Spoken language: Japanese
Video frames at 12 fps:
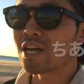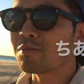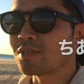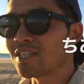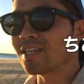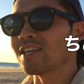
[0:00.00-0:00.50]
ちな
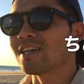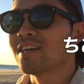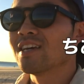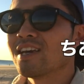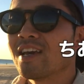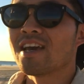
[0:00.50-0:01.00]
みに、
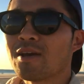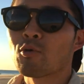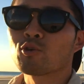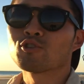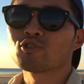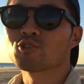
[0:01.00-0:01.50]

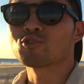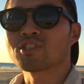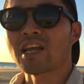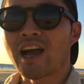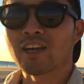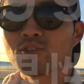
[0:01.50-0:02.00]
僕の視聴者